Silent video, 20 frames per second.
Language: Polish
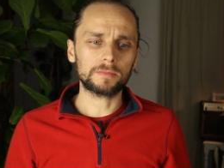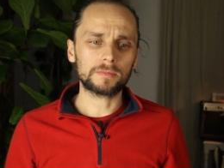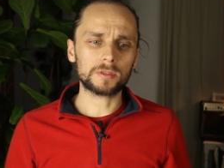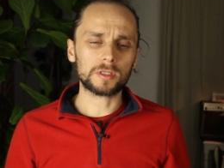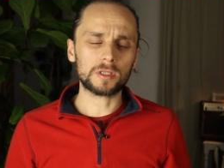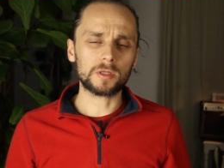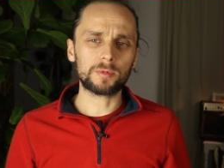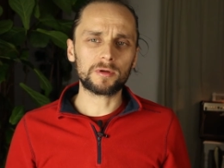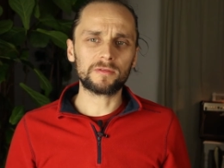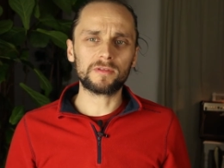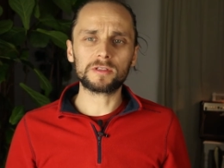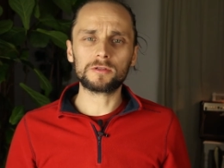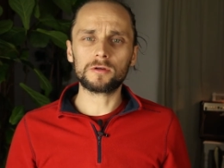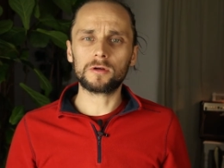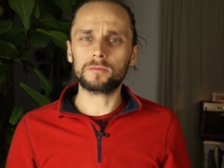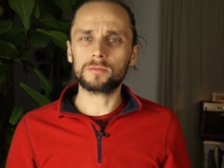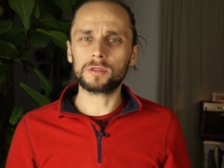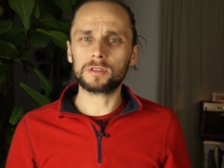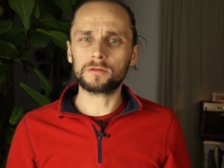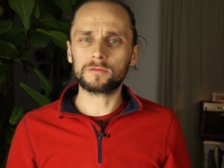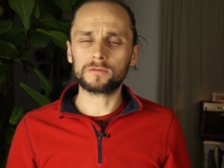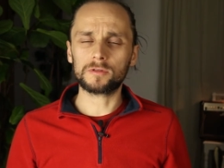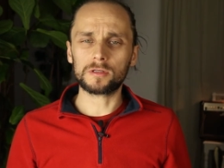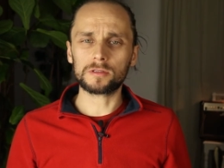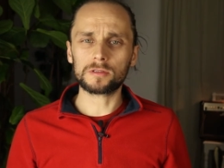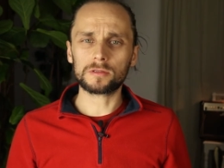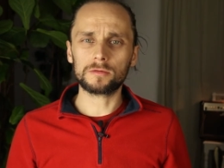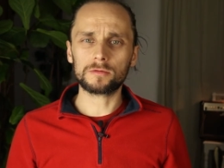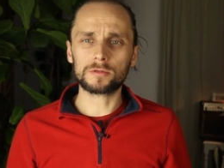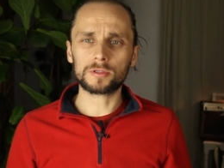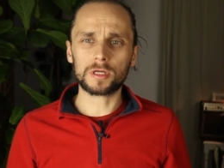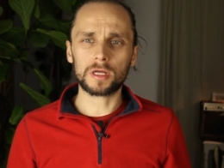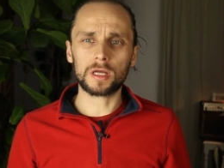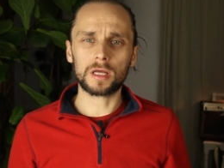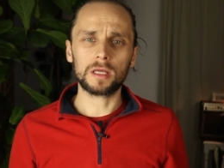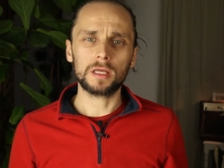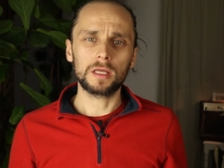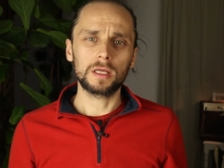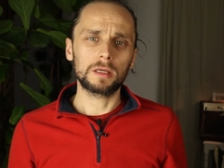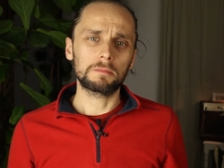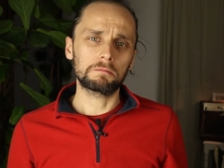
co doprowadziło mnie do wniosku, że